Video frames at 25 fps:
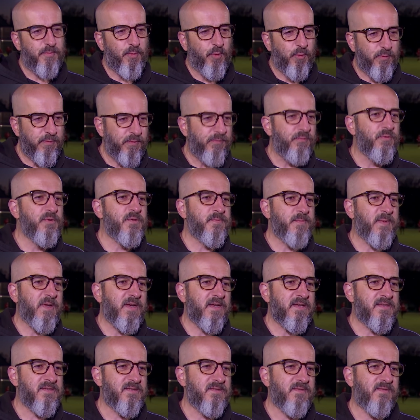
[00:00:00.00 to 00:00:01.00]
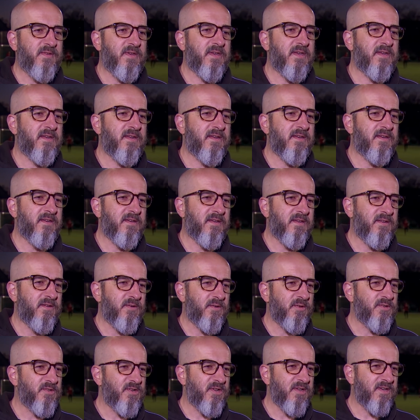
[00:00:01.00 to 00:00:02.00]
Profifußballer zu werden
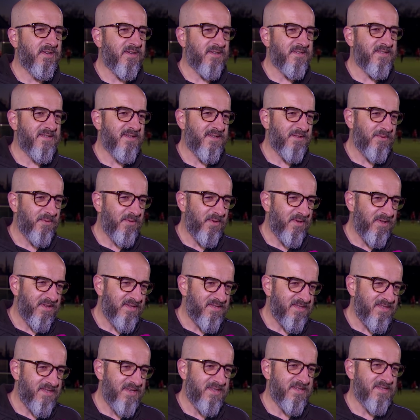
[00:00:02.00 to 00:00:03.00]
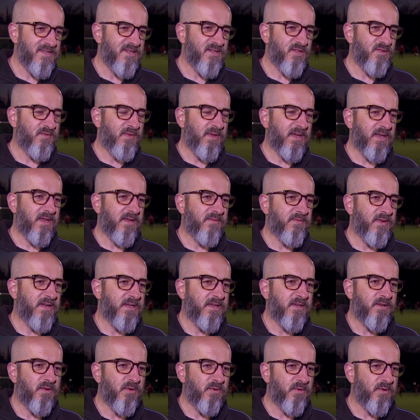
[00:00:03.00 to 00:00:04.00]
in Deutschland ist natürlich sehr, sehr schwierig,
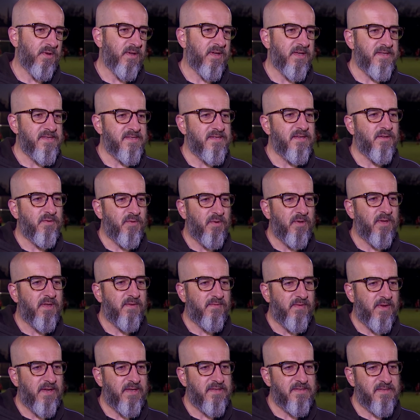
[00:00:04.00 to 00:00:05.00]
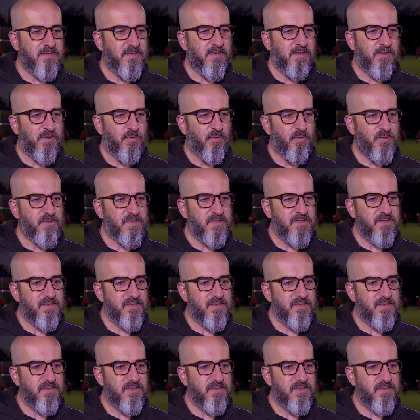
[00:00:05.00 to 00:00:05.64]
weil die Konkurrenz natürlich wahnsinnig groß